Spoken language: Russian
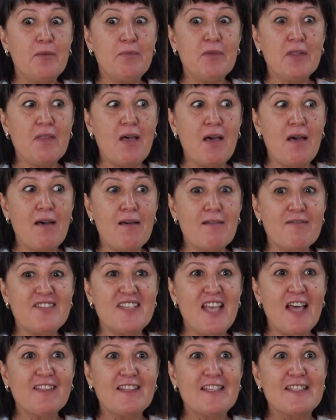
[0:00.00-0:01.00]
именно
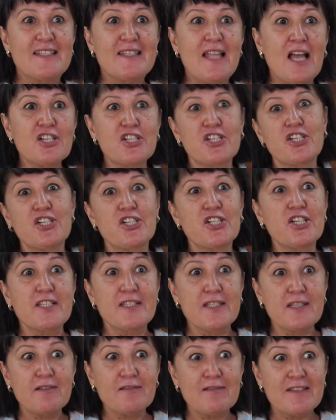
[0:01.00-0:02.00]
взят из нашей
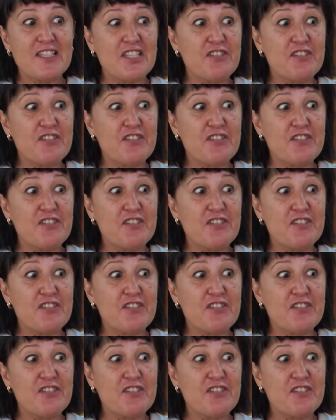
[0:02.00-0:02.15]
жизни,